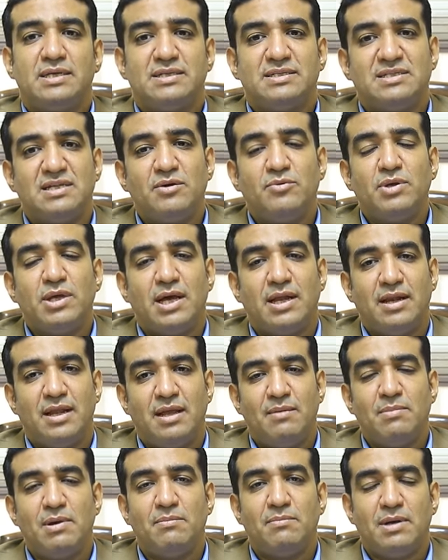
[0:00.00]
ذوي
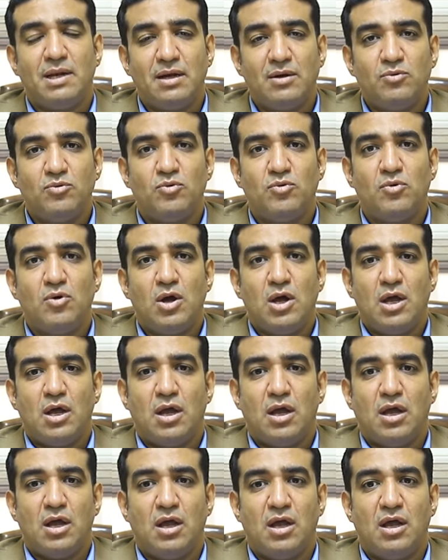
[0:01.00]
الهمم له
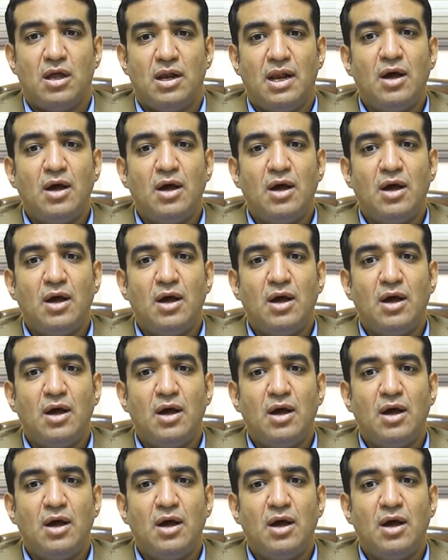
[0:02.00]
آه،